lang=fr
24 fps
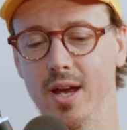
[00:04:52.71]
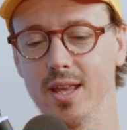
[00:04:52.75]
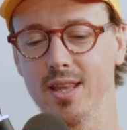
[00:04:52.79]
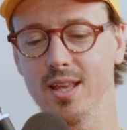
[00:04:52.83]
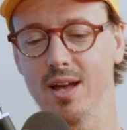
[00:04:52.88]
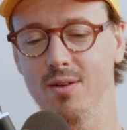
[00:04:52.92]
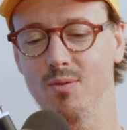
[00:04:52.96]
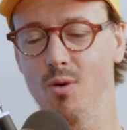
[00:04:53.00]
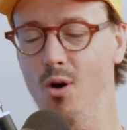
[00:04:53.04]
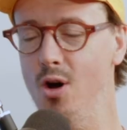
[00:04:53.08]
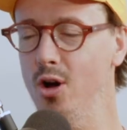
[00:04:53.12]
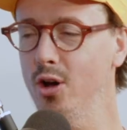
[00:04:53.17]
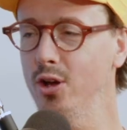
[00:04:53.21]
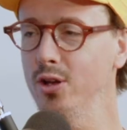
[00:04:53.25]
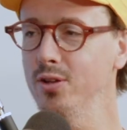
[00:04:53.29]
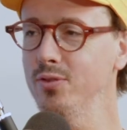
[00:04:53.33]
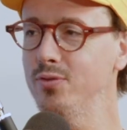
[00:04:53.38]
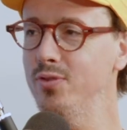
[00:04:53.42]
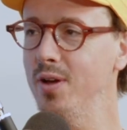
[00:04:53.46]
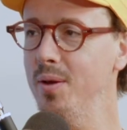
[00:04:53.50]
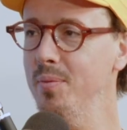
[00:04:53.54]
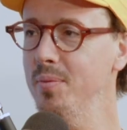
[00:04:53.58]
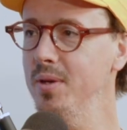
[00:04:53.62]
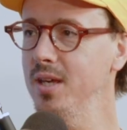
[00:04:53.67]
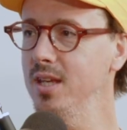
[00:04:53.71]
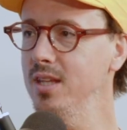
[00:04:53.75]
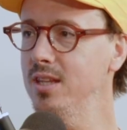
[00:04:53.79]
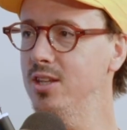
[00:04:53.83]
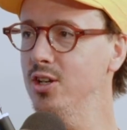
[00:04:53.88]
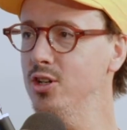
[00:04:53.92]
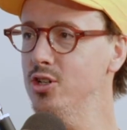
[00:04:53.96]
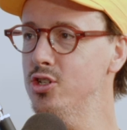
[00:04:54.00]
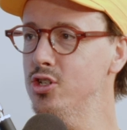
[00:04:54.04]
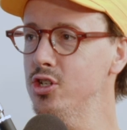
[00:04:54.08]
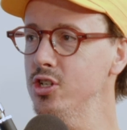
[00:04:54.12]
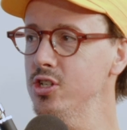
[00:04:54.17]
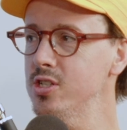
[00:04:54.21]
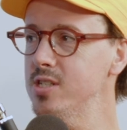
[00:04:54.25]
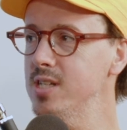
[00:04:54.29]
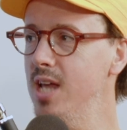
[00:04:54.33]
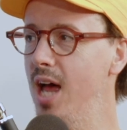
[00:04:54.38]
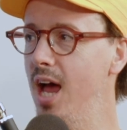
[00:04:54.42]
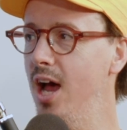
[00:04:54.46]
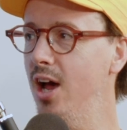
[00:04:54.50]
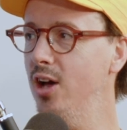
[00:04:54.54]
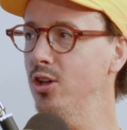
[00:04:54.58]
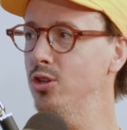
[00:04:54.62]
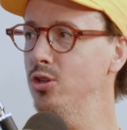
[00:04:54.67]
en avoir une famille, Tu as juste
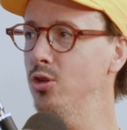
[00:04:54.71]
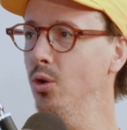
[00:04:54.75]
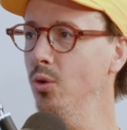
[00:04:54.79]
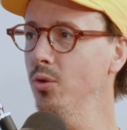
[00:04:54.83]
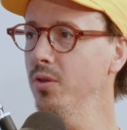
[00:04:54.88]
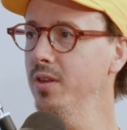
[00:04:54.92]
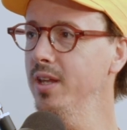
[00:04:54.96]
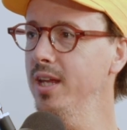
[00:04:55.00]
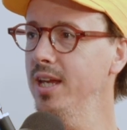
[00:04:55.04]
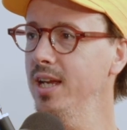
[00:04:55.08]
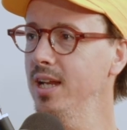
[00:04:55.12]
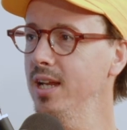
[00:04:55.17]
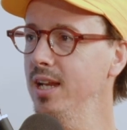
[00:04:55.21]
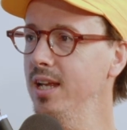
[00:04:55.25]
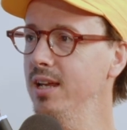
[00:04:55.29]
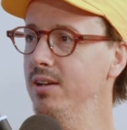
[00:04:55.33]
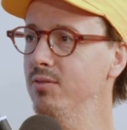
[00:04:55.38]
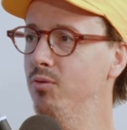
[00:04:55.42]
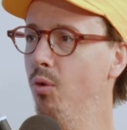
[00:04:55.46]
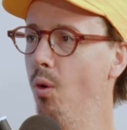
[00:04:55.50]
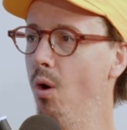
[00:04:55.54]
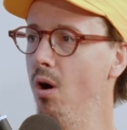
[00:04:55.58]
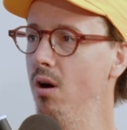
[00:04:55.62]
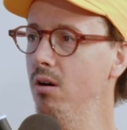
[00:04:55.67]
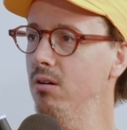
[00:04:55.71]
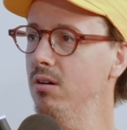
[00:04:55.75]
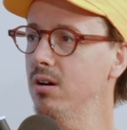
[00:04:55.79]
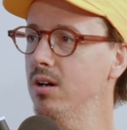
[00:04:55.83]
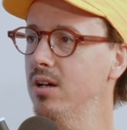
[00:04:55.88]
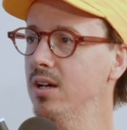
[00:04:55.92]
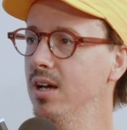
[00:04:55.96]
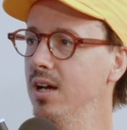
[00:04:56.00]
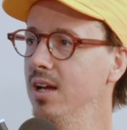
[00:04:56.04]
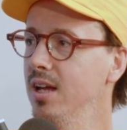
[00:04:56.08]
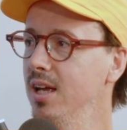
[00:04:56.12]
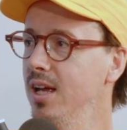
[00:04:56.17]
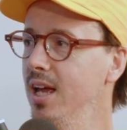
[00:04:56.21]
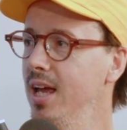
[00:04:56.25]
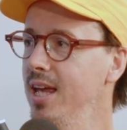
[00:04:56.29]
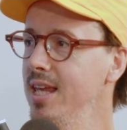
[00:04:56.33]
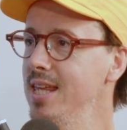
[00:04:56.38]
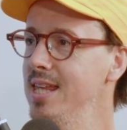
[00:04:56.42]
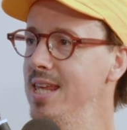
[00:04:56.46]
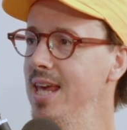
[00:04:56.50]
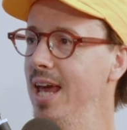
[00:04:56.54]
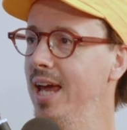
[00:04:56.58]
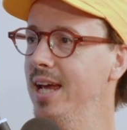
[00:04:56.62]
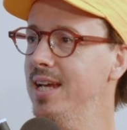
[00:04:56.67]
à retourner les voir. Moi,
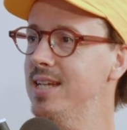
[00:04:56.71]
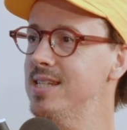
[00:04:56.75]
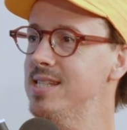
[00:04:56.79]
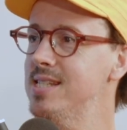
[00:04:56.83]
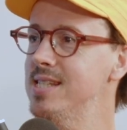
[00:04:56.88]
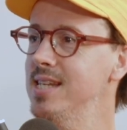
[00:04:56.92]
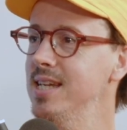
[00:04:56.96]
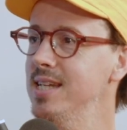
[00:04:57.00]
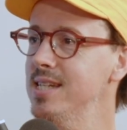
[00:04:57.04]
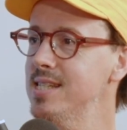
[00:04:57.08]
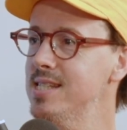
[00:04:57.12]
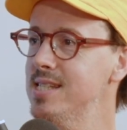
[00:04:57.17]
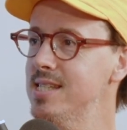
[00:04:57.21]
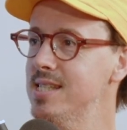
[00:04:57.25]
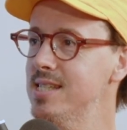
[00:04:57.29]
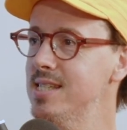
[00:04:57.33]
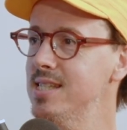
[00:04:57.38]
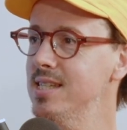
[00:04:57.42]
existe.